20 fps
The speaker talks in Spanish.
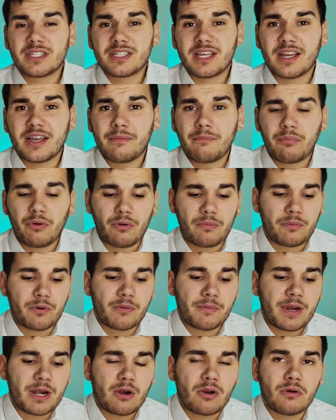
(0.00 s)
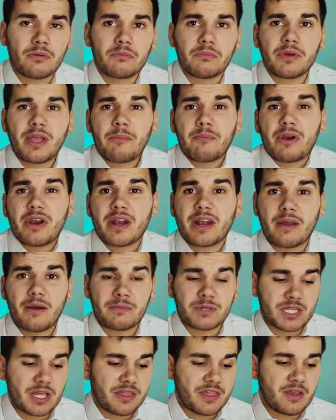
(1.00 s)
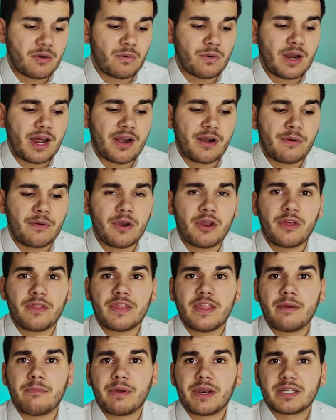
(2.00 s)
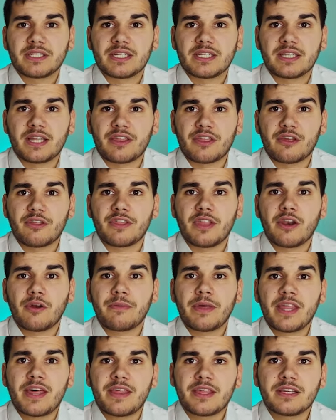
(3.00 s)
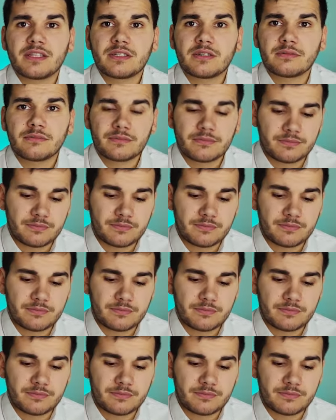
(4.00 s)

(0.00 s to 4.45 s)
en este ejemplo, por verlo, voy a poner que vamos a hacer una reunión de presentación de novedades.